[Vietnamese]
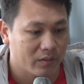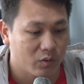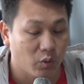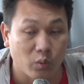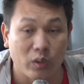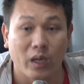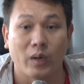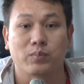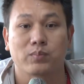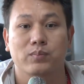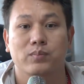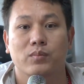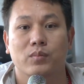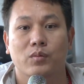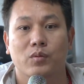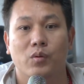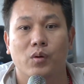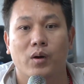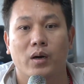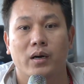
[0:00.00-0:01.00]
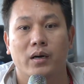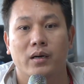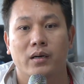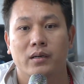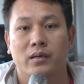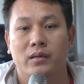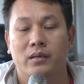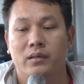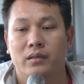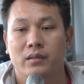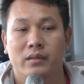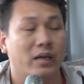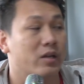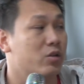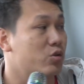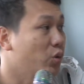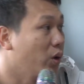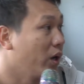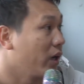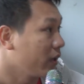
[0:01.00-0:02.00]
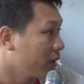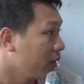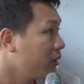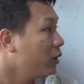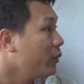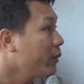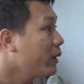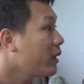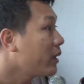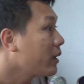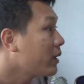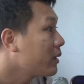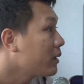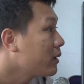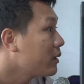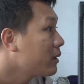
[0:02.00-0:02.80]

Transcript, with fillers: thụ lộc của nhà chùa cũng là